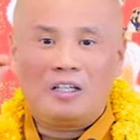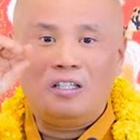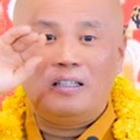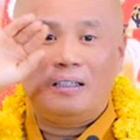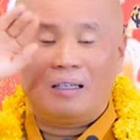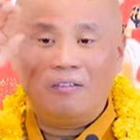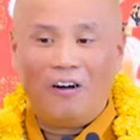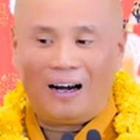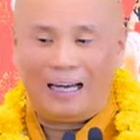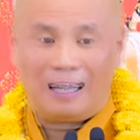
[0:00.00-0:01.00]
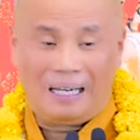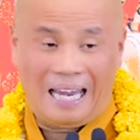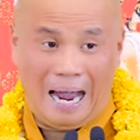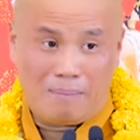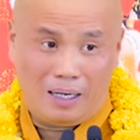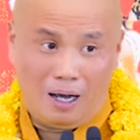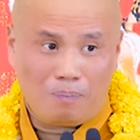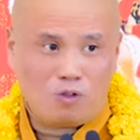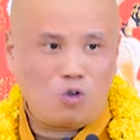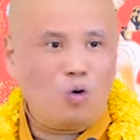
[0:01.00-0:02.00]
Vừa chữ Phật là cái trán mình ấp
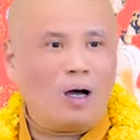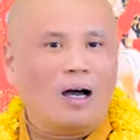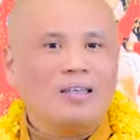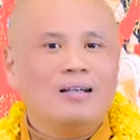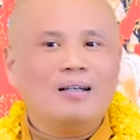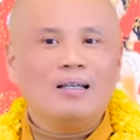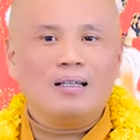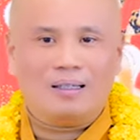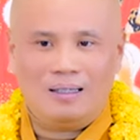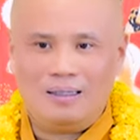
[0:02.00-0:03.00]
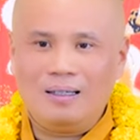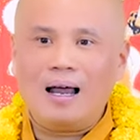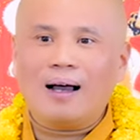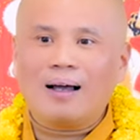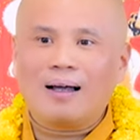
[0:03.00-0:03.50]
xuống ở dưới dưới đất.